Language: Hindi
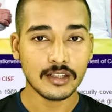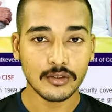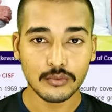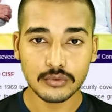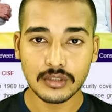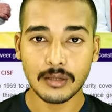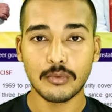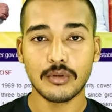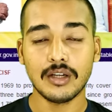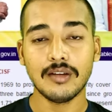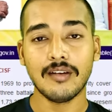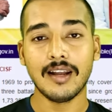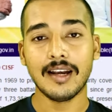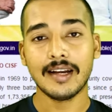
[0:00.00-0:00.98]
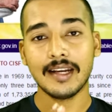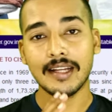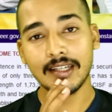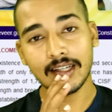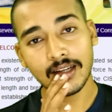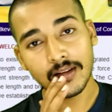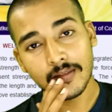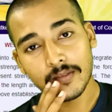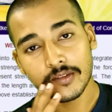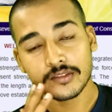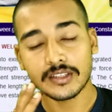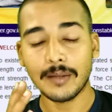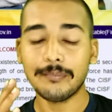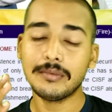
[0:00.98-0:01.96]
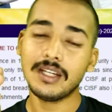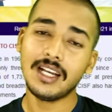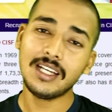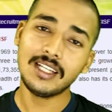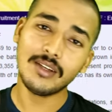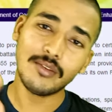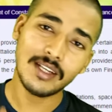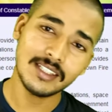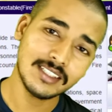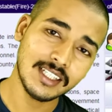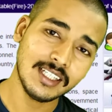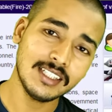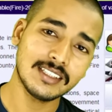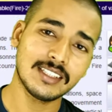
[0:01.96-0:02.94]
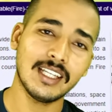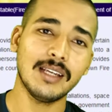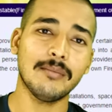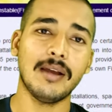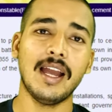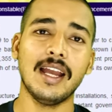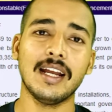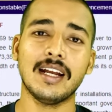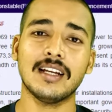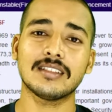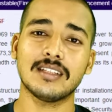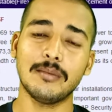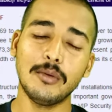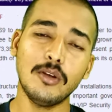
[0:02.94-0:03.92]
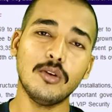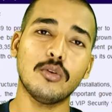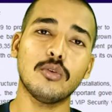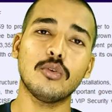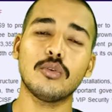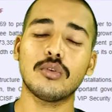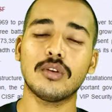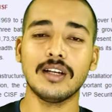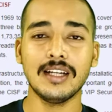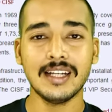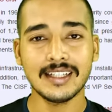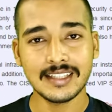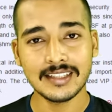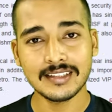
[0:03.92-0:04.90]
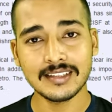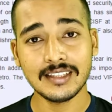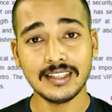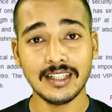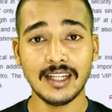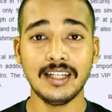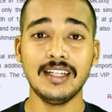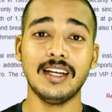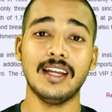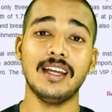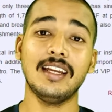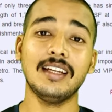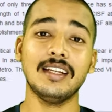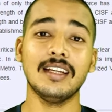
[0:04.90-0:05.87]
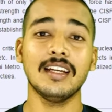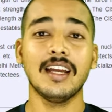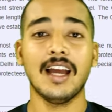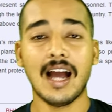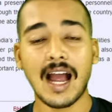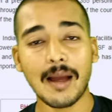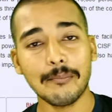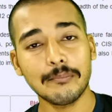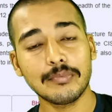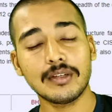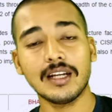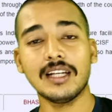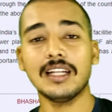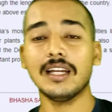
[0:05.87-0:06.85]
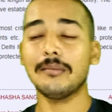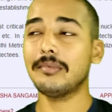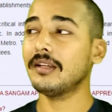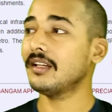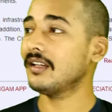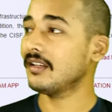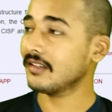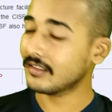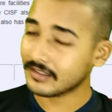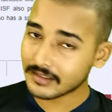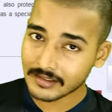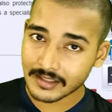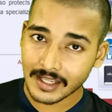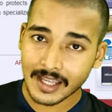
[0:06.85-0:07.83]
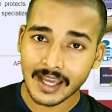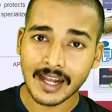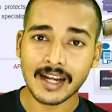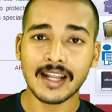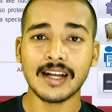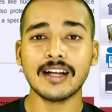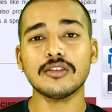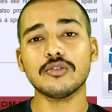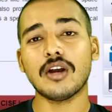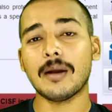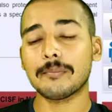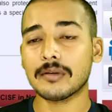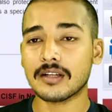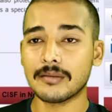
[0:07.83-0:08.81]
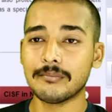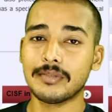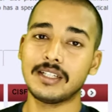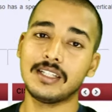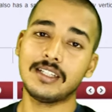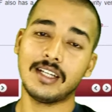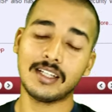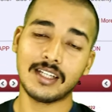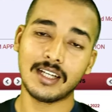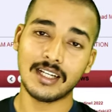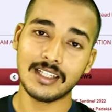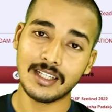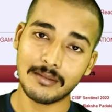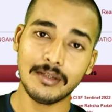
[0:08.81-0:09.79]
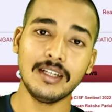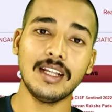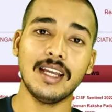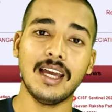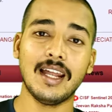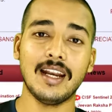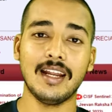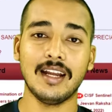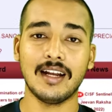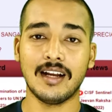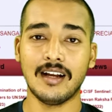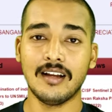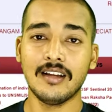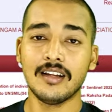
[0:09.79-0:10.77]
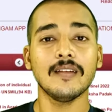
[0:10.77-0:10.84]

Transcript: के कुछ होने वाला नहीं है सबके लिए वैसे ही सेम आएगा सभी लोगों के लिए एजेंसी नहीं रहेगी आपके लिए भी नया रहेगा तो आपके कंपटीटर के लिए भी नया रहेगा